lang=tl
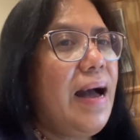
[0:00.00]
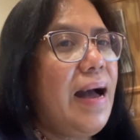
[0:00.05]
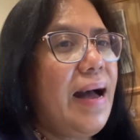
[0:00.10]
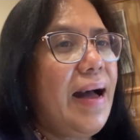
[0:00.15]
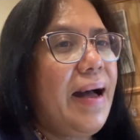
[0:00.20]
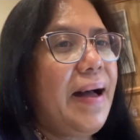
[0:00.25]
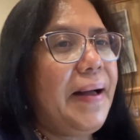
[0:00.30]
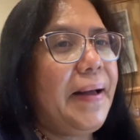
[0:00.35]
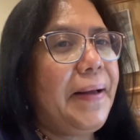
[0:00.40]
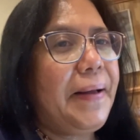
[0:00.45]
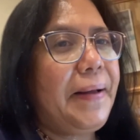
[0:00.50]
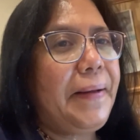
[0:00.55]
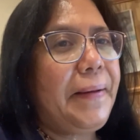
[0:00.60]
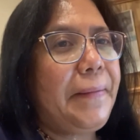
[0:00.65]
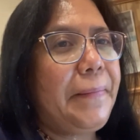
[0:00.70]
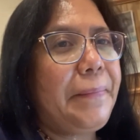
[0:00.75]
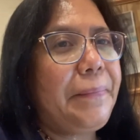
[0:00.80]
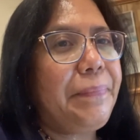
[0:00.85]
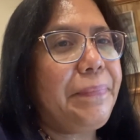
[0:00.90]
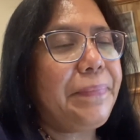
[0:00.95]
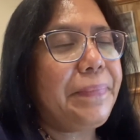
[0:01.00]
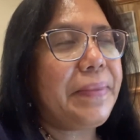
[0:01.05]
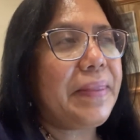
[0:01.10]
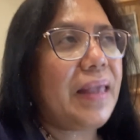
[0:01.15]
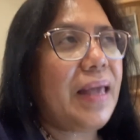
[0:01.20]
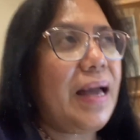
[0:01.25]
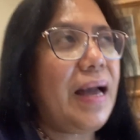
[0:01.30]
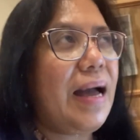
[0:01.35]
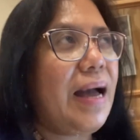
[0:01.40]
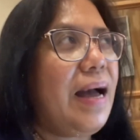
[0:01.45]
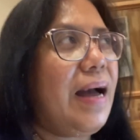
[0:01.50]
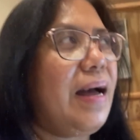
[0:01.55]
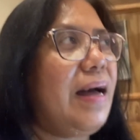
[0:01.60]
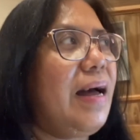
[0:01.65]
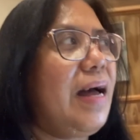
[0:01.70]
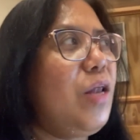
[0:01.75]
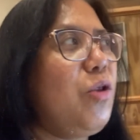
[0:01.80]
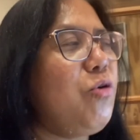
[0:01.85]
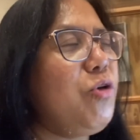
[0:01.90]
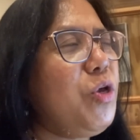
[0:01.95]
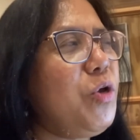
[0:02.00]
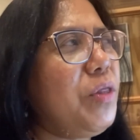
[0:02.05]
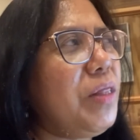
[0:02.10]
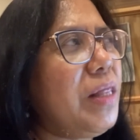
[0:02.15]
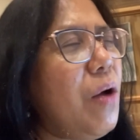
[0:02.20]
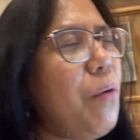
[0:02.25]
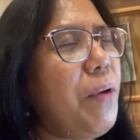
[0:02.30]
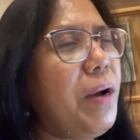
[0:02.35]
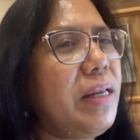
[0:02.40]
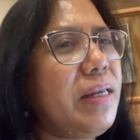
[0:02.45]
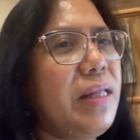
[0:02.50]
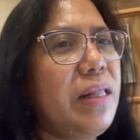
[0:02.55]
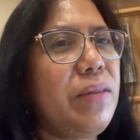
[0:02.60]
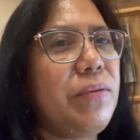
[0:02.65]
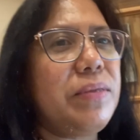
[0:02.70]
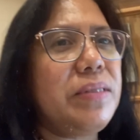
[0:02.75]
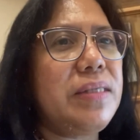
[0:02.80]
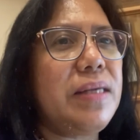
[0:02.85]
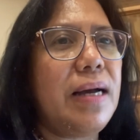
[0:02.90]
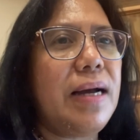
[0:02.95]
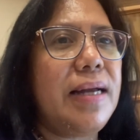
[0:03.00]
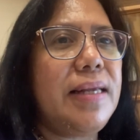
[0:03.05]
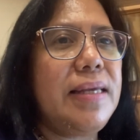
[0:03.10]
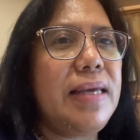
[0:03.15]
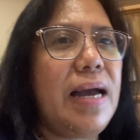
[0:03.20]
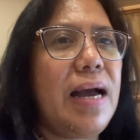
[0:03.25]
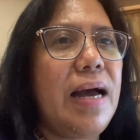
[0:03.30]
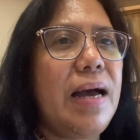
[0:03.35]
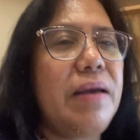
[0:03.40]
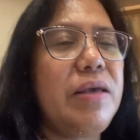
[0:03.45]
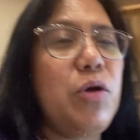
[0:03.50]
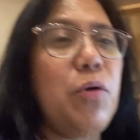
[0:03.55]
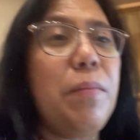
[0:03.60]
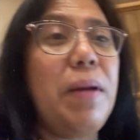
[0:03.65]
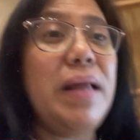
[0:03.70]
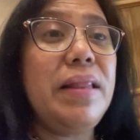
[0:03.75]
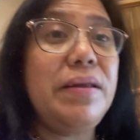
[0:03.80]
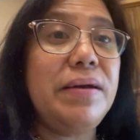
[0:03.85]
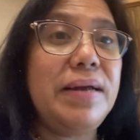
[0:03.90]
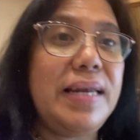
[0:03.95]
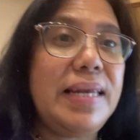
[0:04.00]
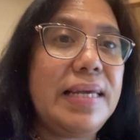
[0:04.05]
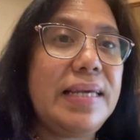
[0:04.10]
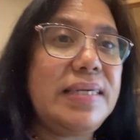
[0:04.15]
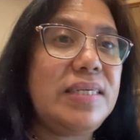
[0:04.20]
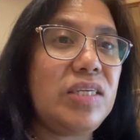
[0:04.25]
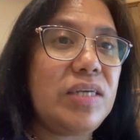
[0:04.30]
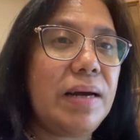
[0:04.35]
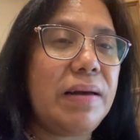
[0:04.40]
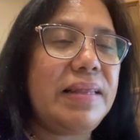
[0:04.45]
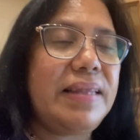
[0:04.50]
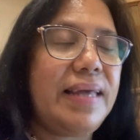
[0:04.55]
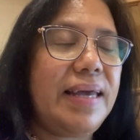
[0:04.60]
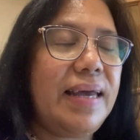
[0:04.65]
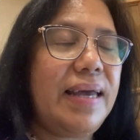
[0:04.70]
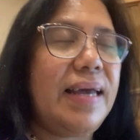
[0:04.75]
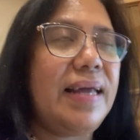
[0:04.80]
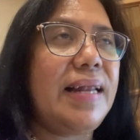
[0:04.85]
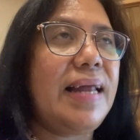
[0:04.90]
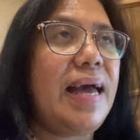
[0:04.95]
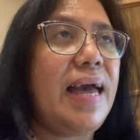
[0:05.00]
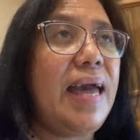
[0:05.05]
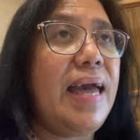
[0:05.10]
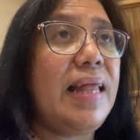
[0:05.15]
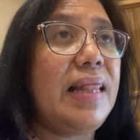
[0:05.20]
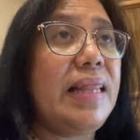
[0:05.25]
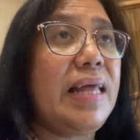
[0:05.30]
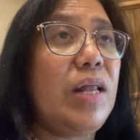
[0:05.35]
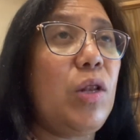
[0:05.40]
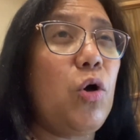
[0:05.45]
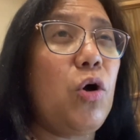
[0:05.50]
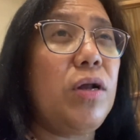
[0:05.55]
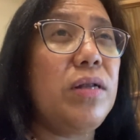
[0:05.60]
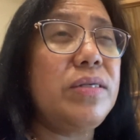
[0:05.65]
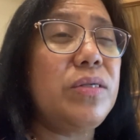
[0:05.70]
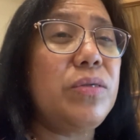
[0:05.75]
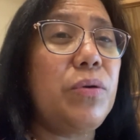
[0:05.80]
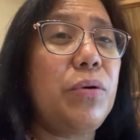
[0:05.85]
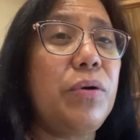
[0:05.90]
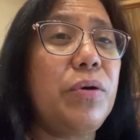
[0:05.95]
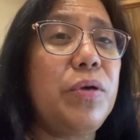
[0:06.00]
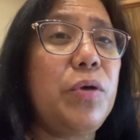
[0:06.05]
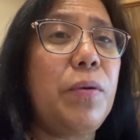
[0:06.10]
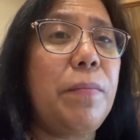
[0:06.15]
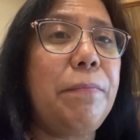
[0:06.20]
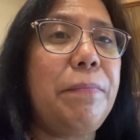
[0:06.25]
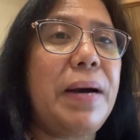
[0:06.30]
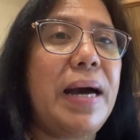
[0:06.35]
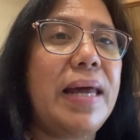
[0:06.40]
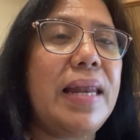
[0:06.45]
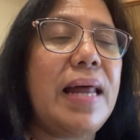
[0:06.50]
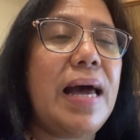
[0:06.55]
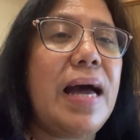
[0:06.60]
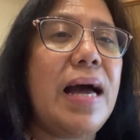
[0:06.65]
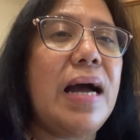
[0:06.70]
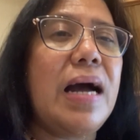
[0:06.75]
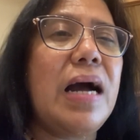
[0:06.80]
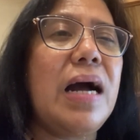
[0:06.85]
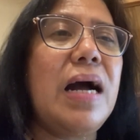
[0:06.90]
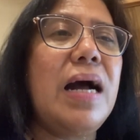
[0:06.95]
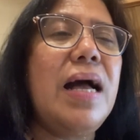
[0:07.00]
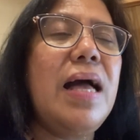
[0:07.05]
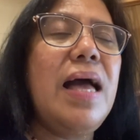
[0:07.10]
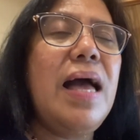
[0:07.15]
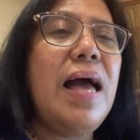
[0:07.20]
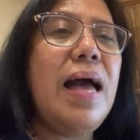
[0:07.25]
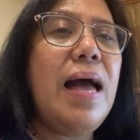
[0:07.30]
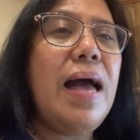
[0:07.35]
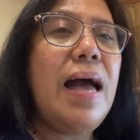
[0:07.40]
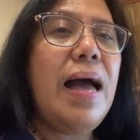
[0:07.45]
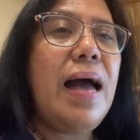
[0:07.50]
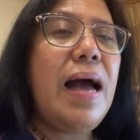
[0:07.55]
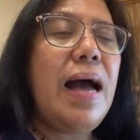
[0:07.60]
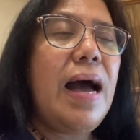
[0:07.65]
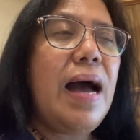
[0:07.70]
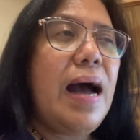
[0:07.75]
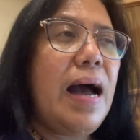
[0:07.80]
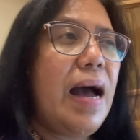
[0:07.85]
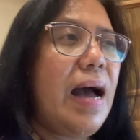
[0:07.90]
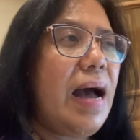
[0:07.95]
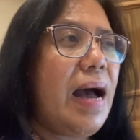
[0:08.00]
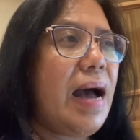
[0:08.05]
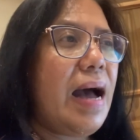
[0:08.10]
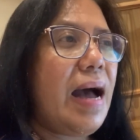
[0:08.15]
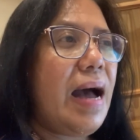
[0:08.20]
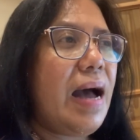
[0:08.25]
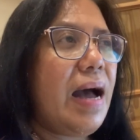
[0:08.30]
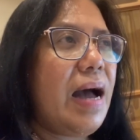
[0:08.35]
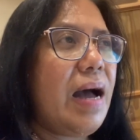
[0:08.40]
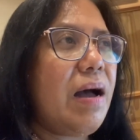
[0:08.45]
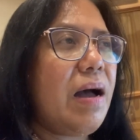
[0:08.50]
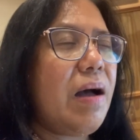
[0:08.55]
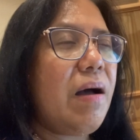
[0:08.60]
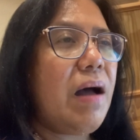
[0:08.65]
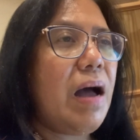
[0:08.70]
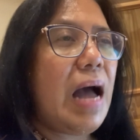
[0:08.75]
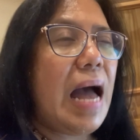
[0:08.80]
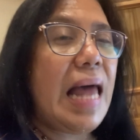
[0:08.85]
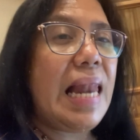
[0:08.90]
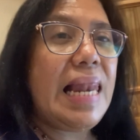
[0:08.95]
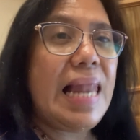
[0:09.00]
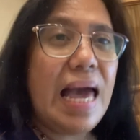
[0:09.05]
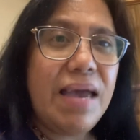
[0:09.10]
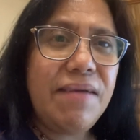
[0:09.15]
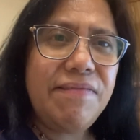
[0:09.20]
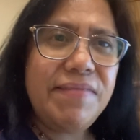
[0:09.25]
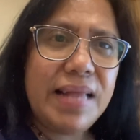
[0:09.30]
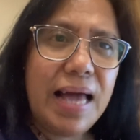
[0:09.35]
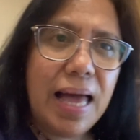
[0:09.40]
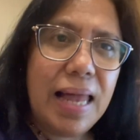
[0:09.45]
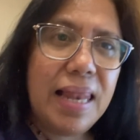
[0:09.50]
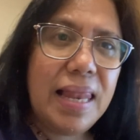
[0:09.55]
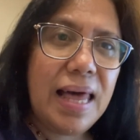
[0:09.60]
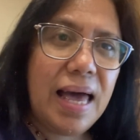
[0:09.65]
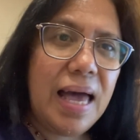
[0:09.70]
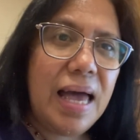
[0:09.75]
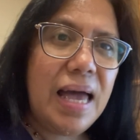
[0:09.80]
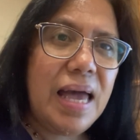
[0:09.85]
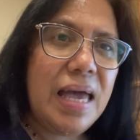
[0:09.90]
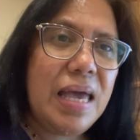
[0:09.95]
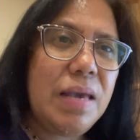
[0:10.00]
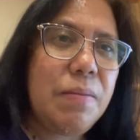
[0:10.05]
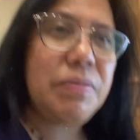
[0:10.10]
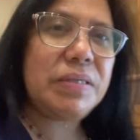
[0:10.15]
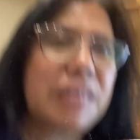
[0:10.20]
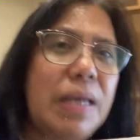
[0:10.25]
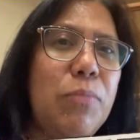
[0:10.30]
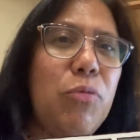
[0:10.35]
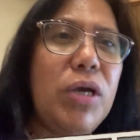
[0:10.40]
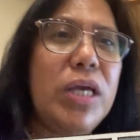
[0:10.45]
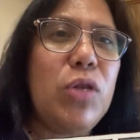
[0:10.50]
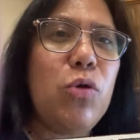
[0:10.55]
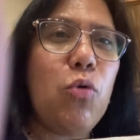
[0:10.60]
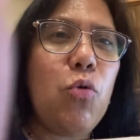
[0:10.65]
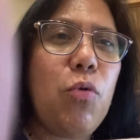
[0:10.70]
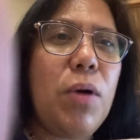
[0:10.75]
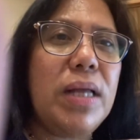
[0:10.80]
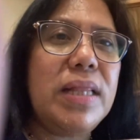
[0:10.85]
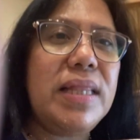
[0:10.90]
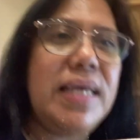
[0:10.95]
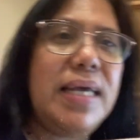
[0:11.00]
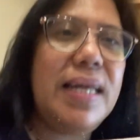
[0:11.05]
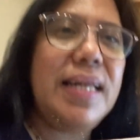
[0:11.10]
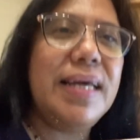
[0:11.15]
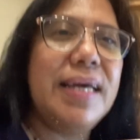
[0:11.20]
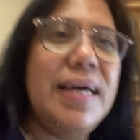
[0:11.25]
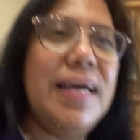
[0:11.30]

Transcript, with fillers: um, ano yung tawag nito sa kanya? Yung motherly siya din. And then also, yung parang, uh, alive na alive. Saan mo kinukuha, Tin?